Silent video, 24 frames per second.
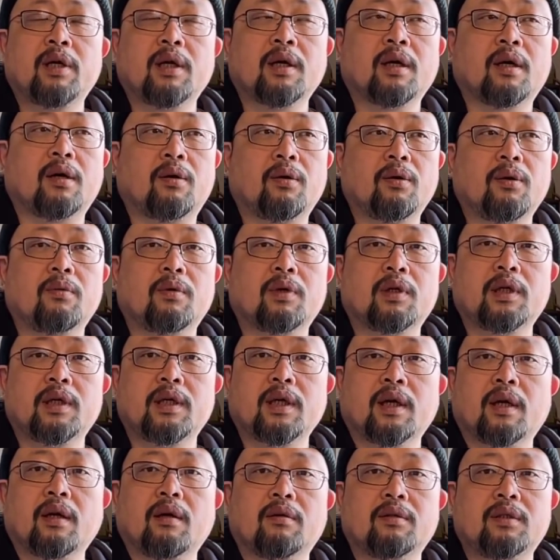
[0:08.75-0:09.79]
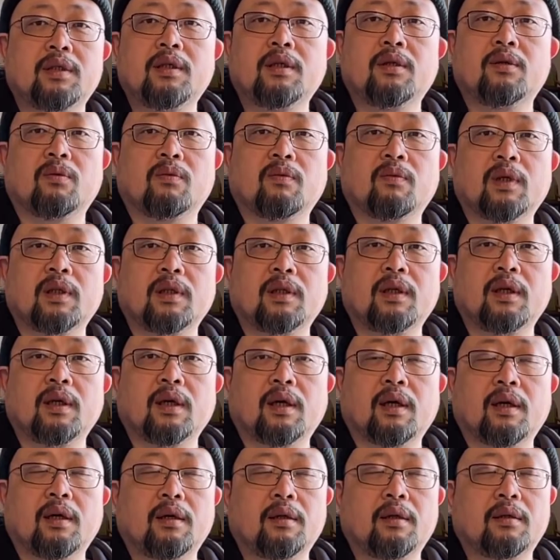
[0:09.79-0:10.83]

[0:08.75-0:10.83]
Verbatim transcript: 考虑过是养老金这种问题啊，